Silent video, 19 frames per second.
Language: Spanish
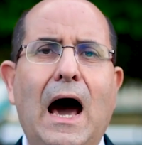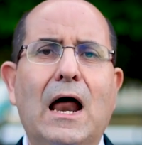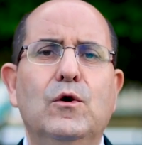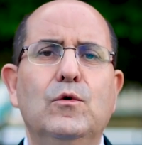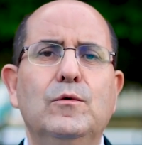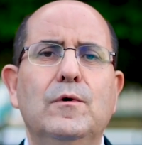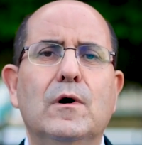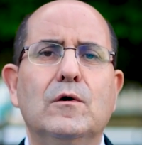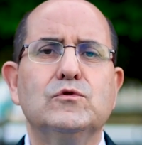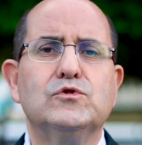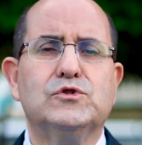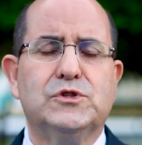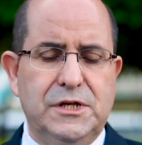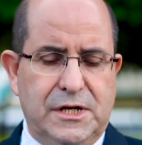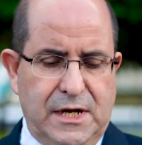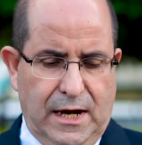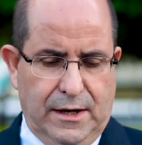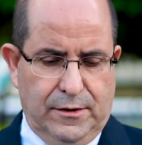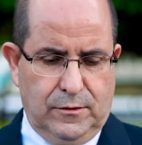Alumno
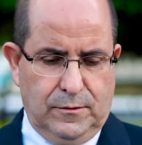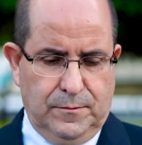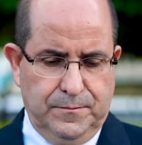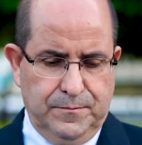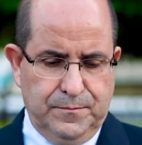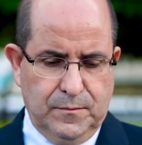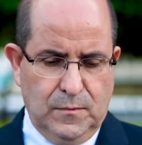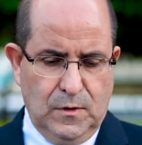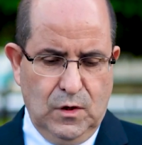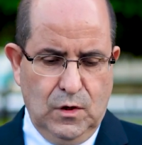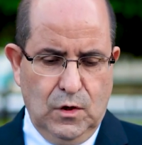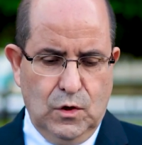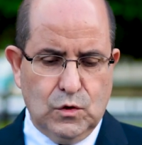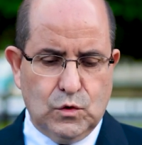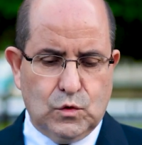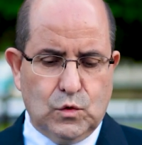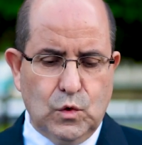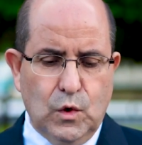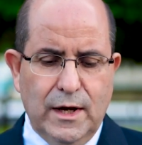agustiniano,
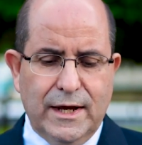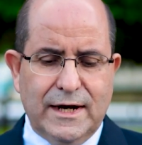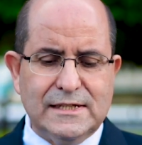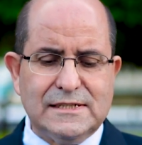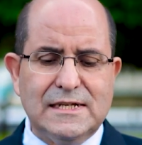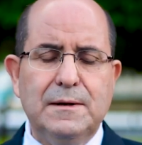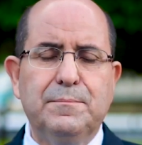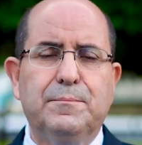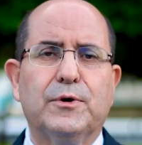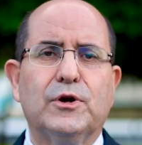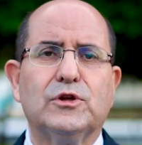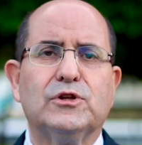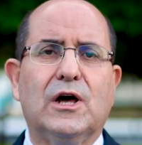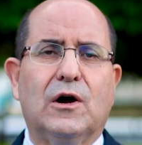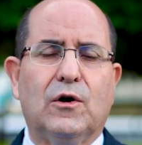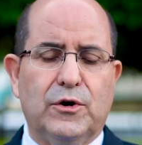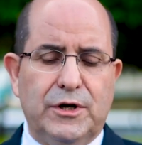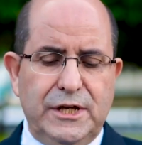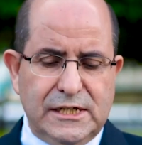tú eres el
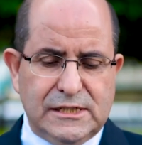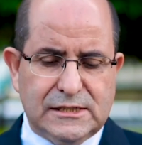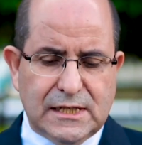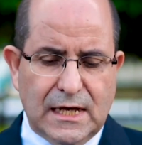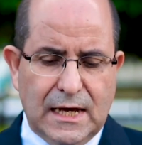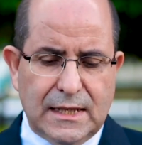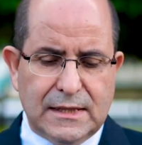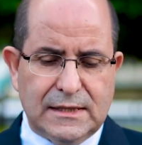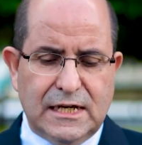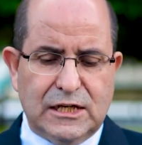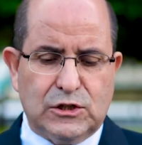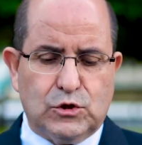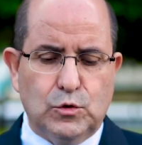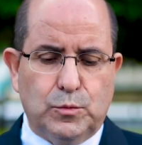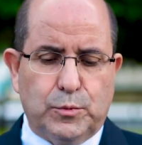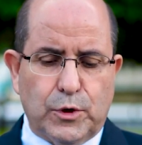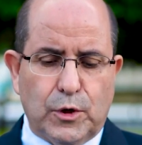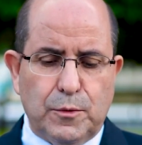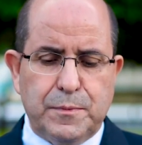protagonista de
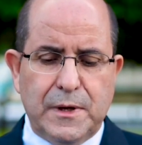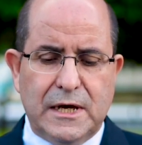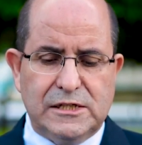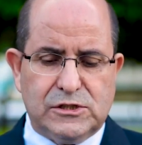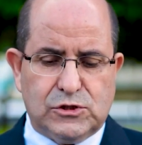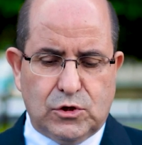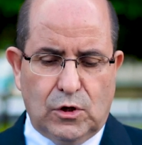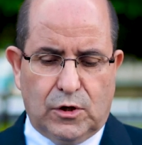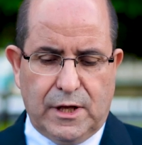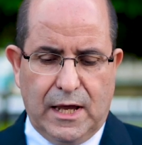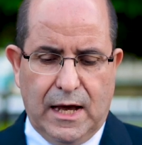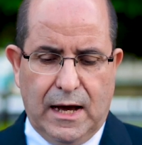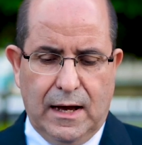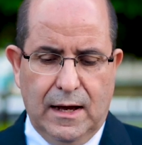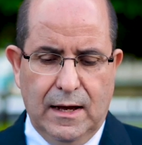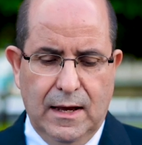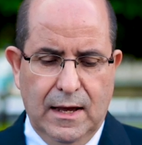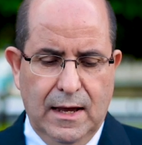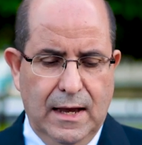tu propia historia,